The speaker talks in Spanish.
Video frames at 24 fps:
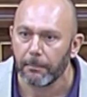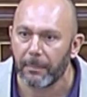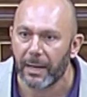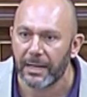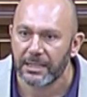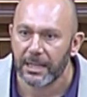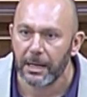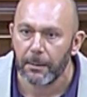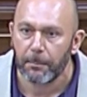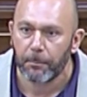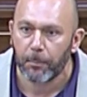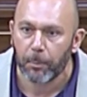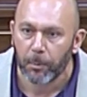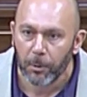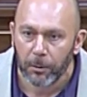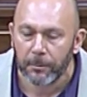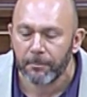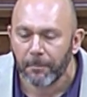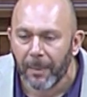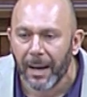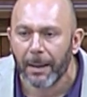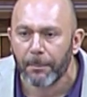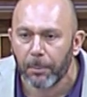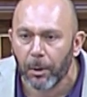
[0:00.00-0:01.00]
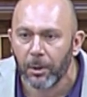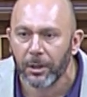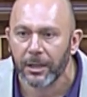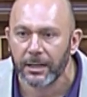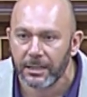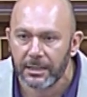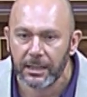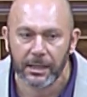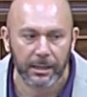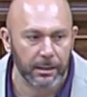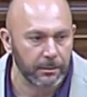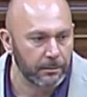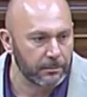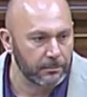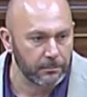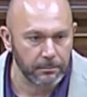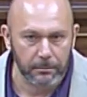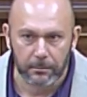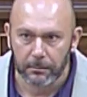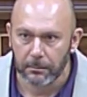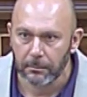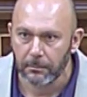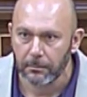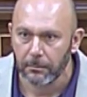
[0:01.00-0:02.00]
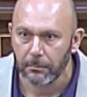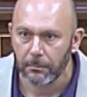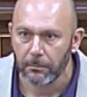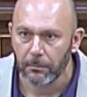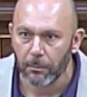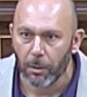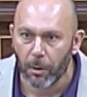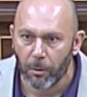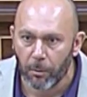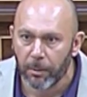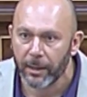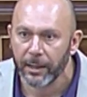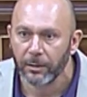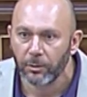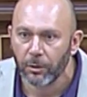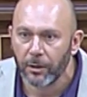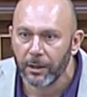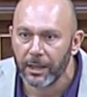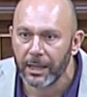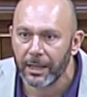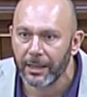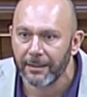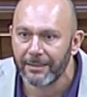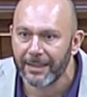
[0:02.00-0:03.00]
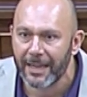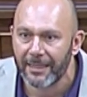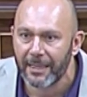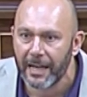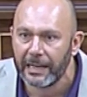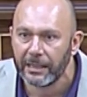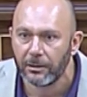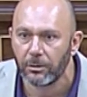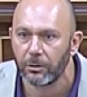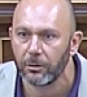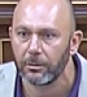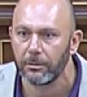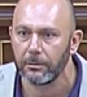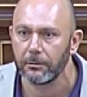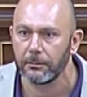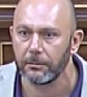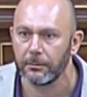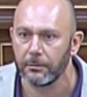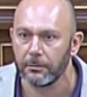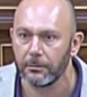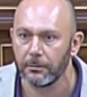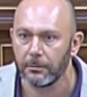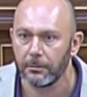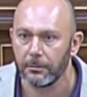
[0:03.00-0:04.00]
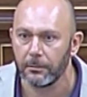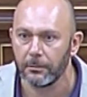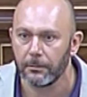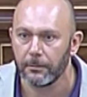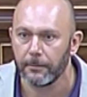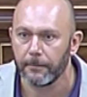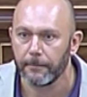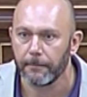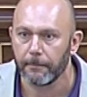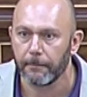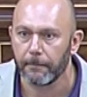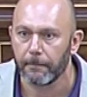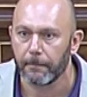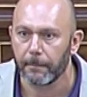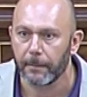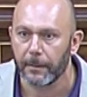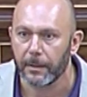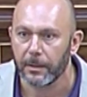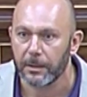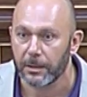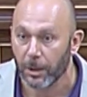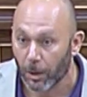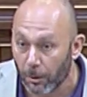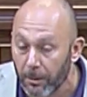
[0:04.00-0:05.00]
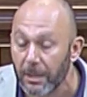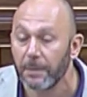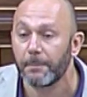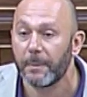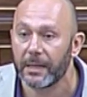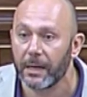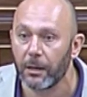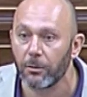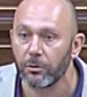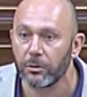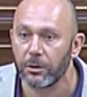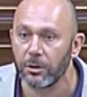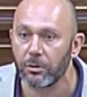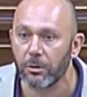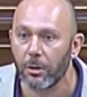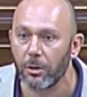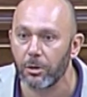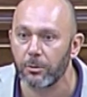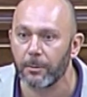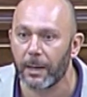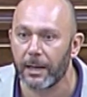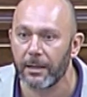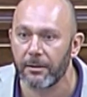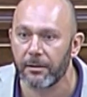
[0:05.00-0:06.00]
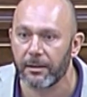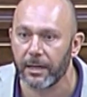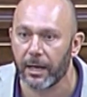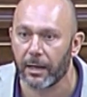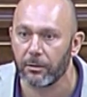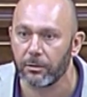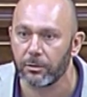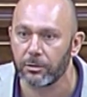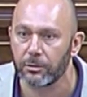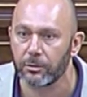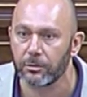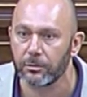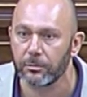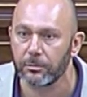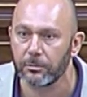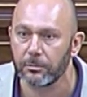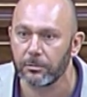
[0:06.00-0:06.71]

va a, poder ser objeto de, de delito. Se lo va a explicar usted eso a los valencianos.